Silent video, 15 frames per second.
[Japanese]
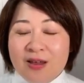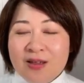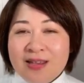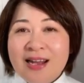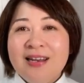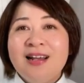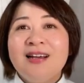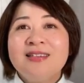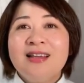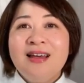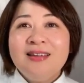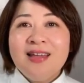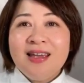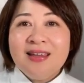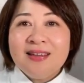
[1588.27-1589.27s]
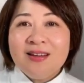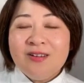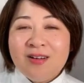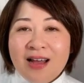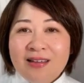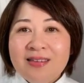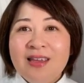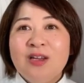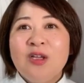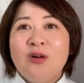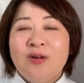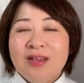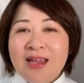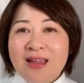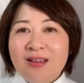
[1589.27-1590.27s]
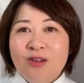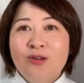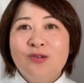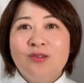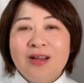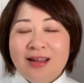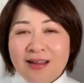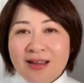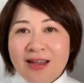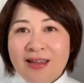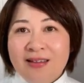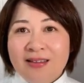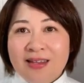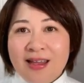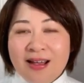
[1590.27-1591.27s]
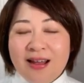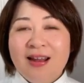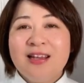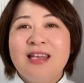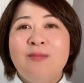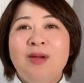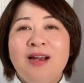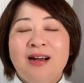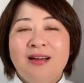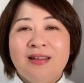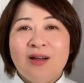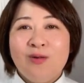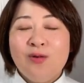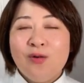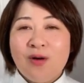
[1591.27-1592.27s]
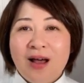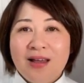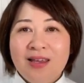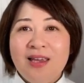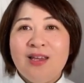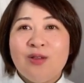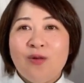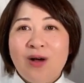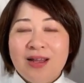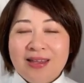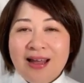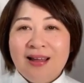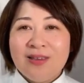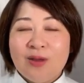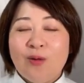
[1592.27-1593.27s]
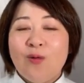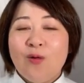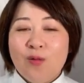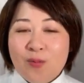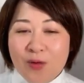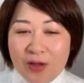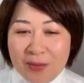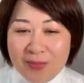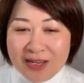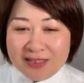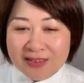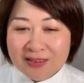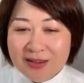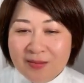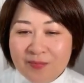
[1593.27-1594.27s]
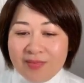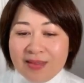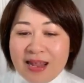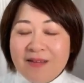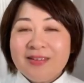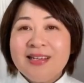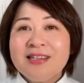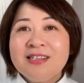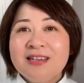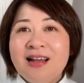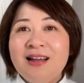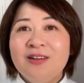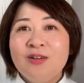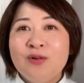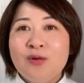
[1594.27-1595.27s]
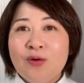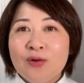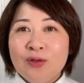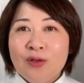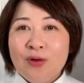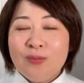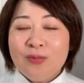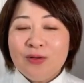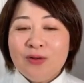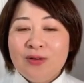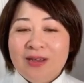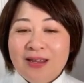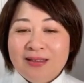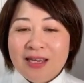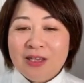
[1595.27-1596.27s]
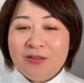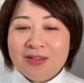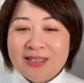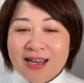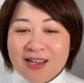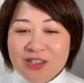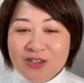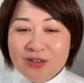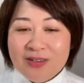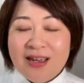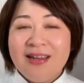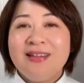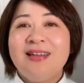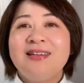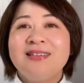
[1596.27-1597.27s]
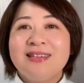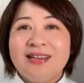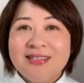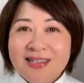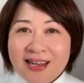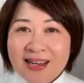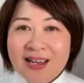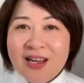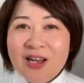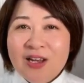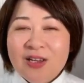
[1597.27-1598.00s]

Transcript: 何が最適なのかっていうのはね、よく考えてから決められた方がいいのかなと思います。で、私がル・コルドンブルーに行ったのはさんじゅうだいでしたし、